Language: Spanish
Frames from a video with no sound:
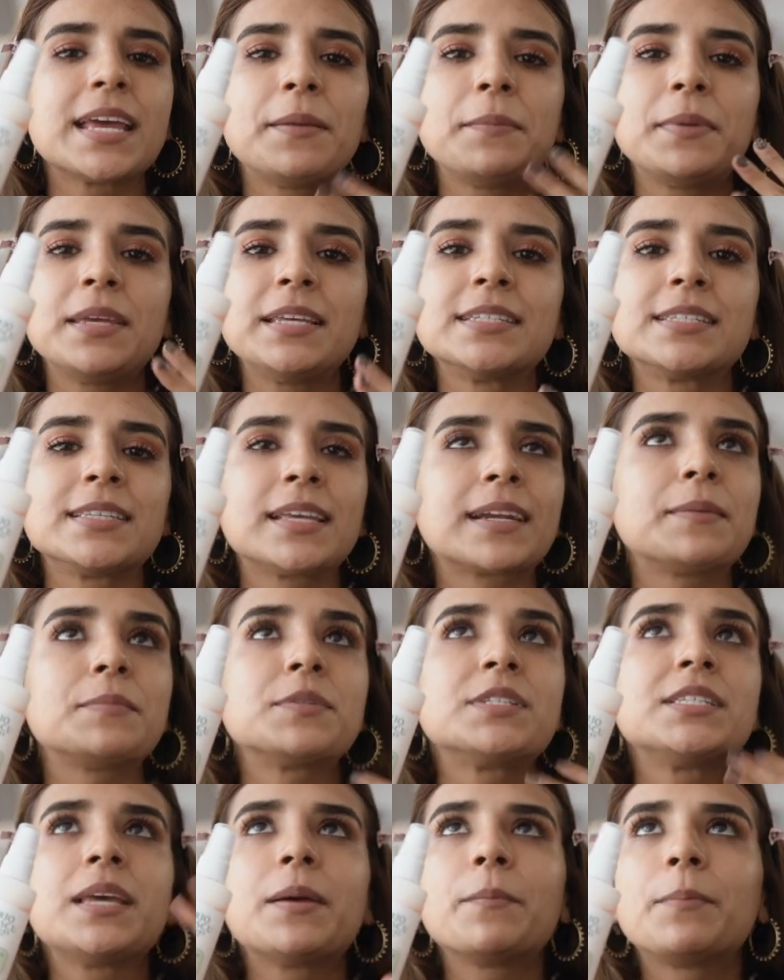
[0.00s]
en mi Instagram
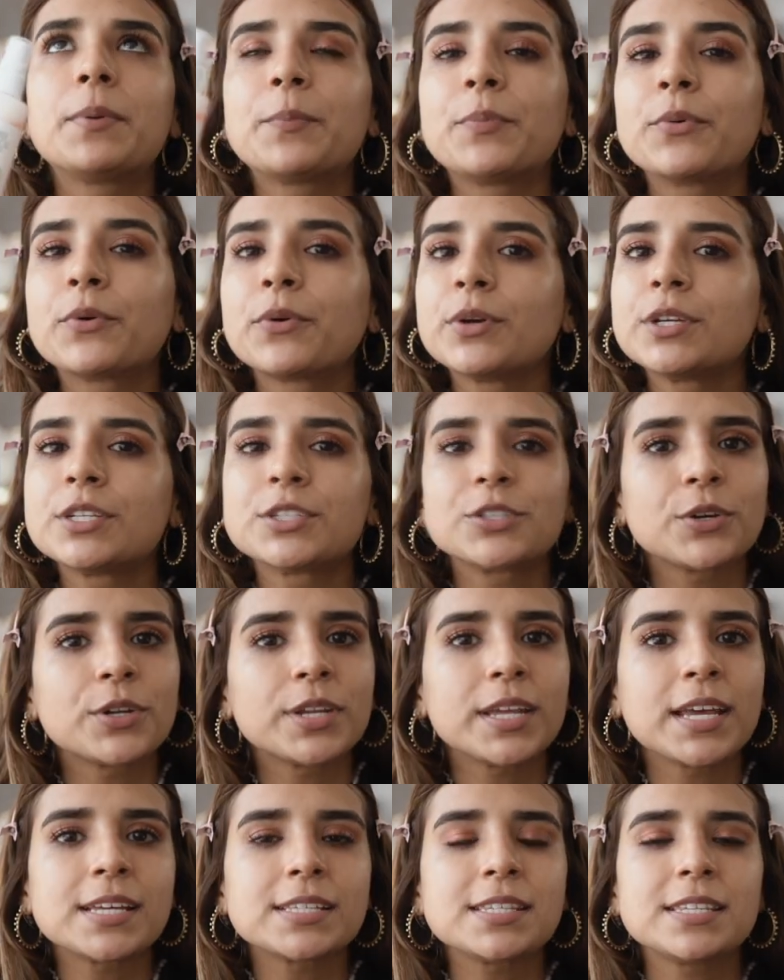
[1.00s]
siempre pongo
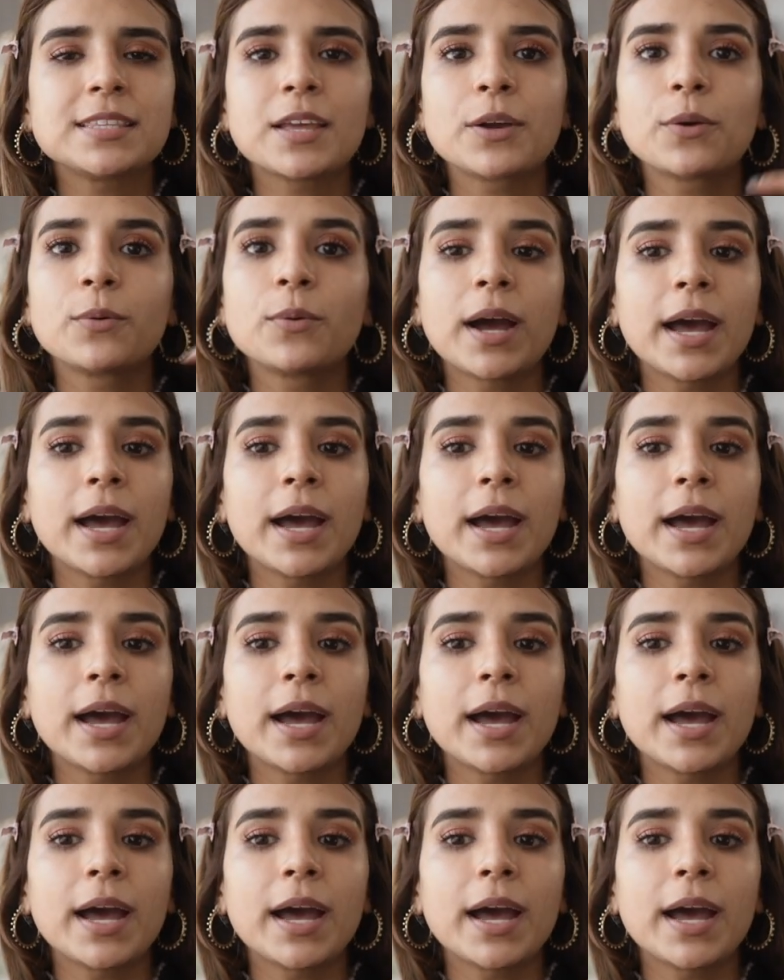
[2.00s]
historias y tengo